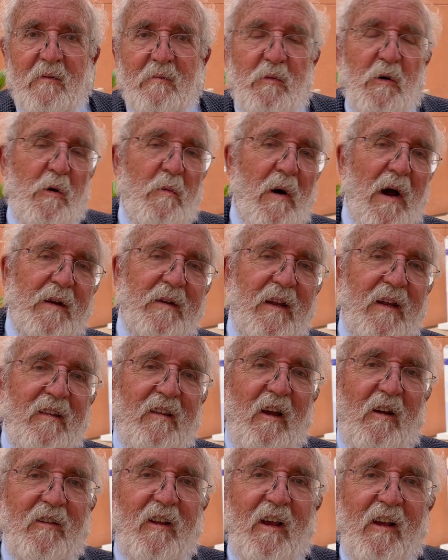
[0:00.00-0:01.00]
Pour moi, ça a
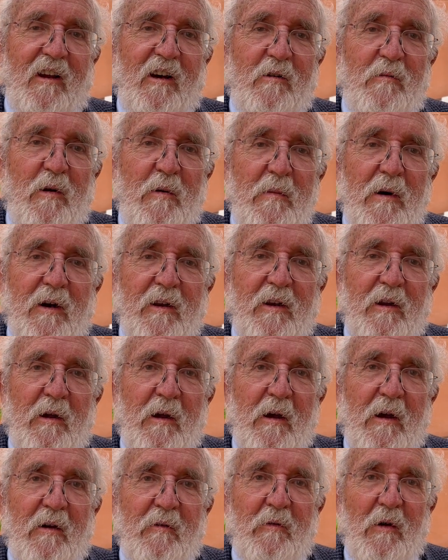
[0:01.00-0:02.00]
été un très grand moment
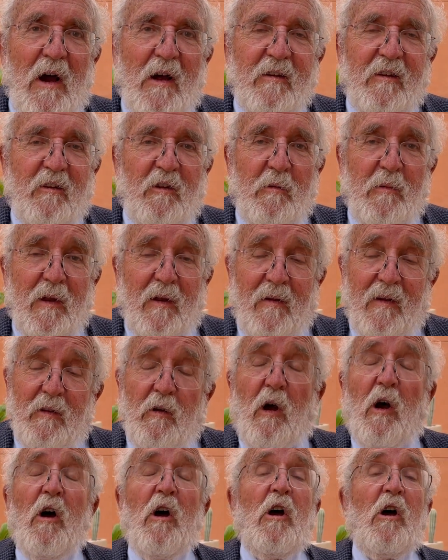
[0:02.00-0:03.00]
de voir cet
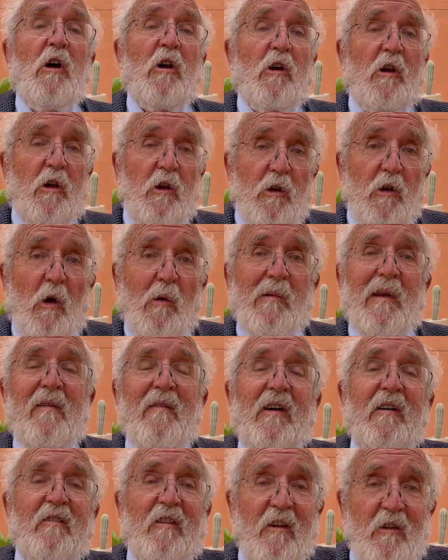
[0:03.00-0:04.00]
observatoire dont
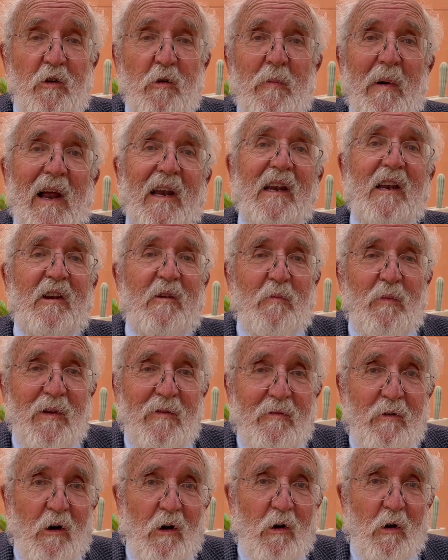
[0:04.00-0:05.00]
j'avais entendu parler
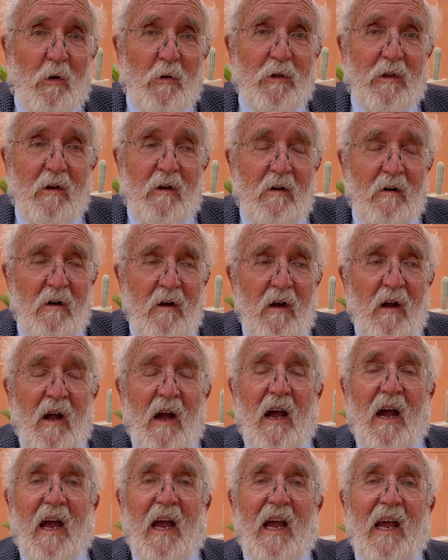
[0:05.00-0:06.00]
depuis fort longtemps.
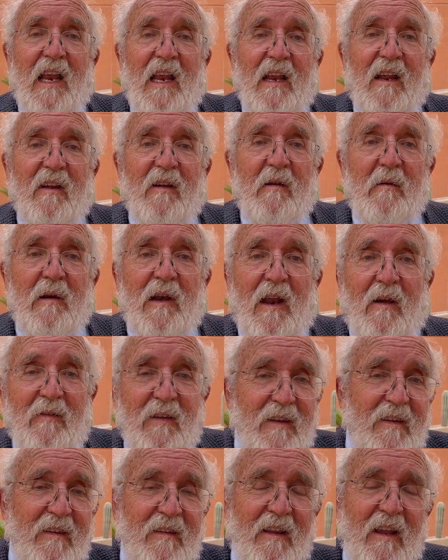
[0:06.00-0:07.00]
Et la
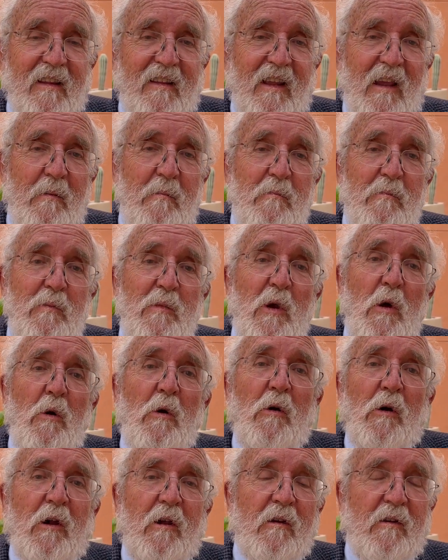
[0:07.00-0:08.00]
visite a été
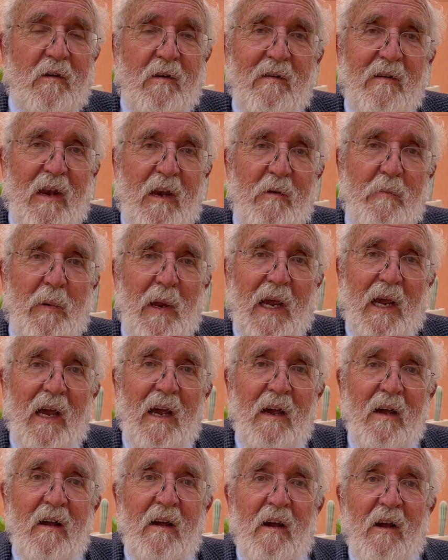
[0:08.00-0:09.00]
mieux que ce que
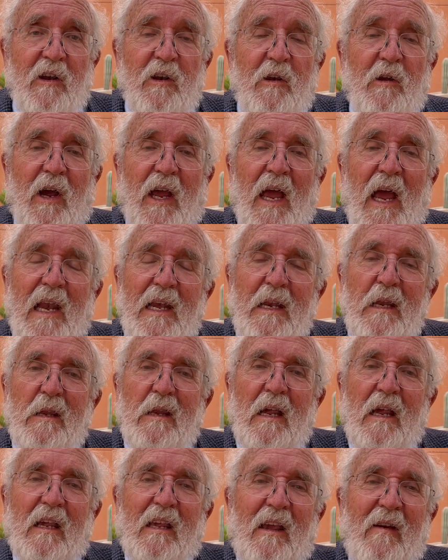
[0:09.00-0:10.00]
j'espérais, de
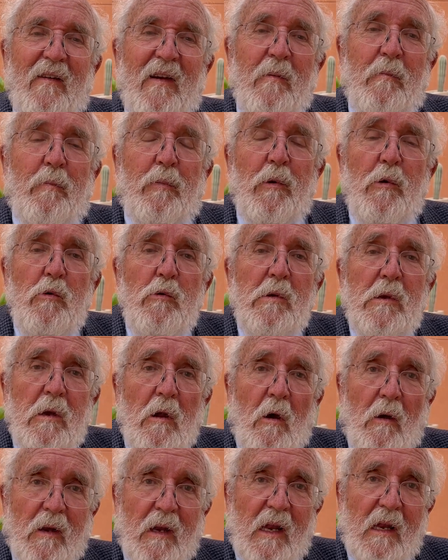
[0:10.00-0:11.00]
réaliser qu'il y avait
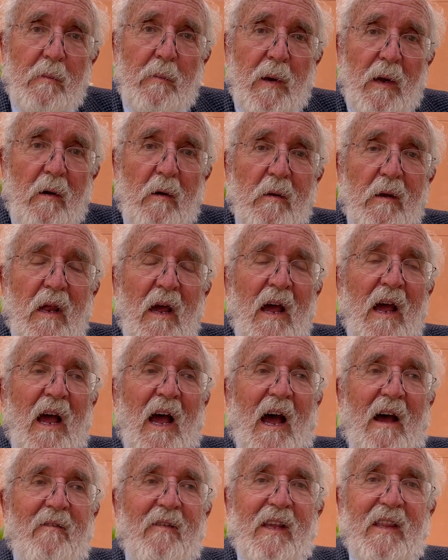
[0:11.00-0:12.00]
plusieurs expériences
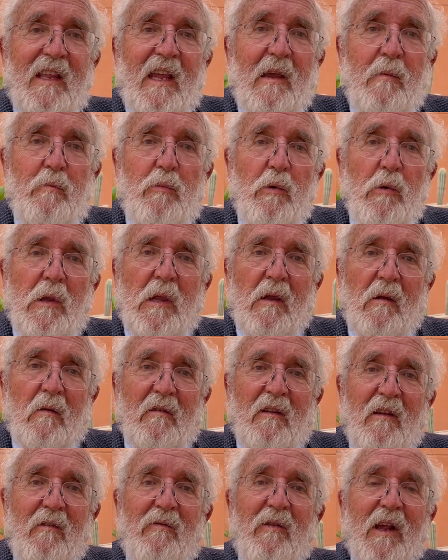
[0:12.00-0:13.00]
avec des buts
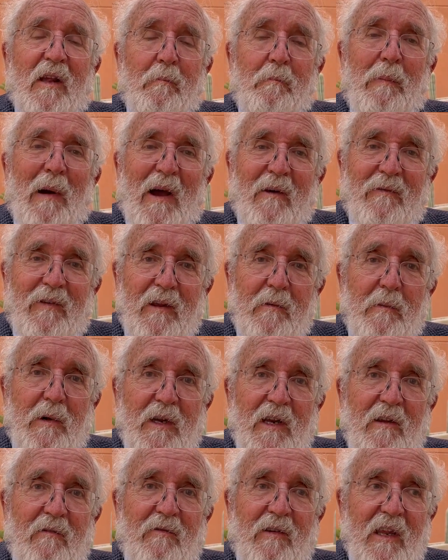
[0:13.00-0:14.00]
scientifiques
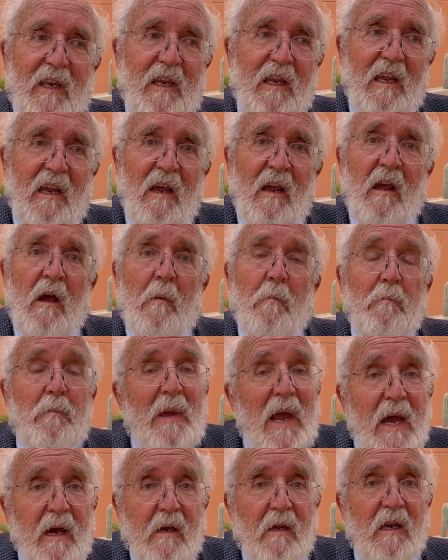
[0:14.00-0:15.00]
parfaitement définis,
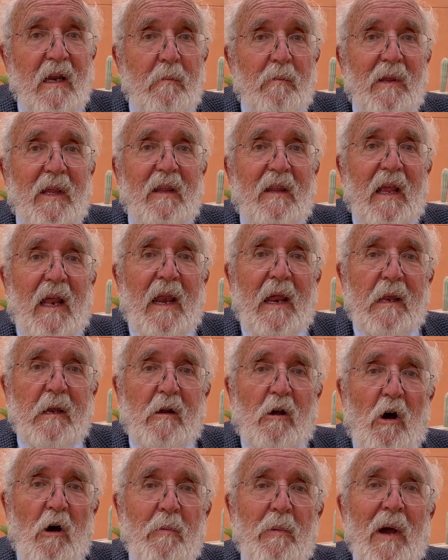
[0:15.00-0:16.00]
bien que des petits
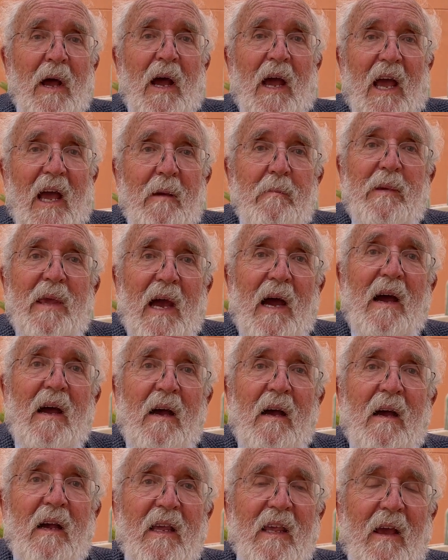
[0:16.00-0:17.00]
télescopes, eh bien,
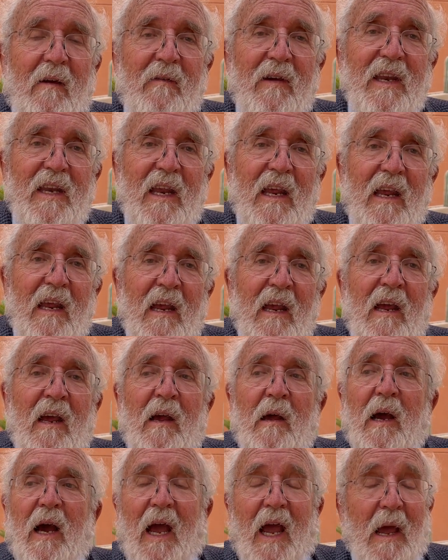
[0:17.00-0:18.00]
il y avait des
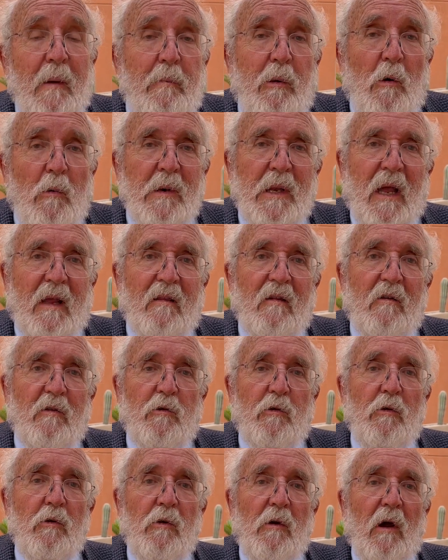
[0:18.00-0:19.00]
réponses
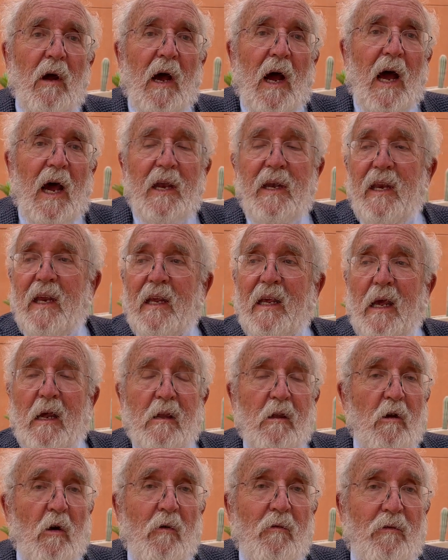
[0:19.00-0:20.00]
attendues à des
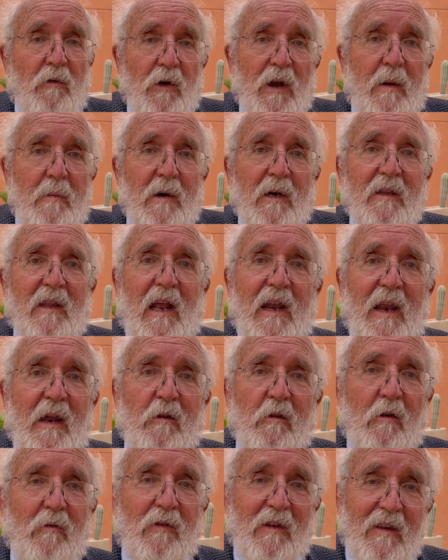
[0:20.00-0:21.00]
questions fondamentales
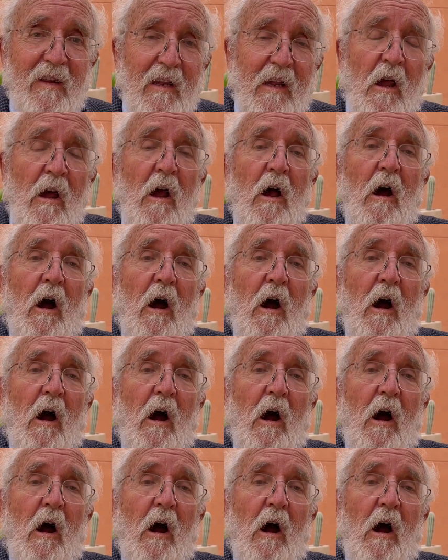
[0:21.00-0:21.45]
d'astrophysique.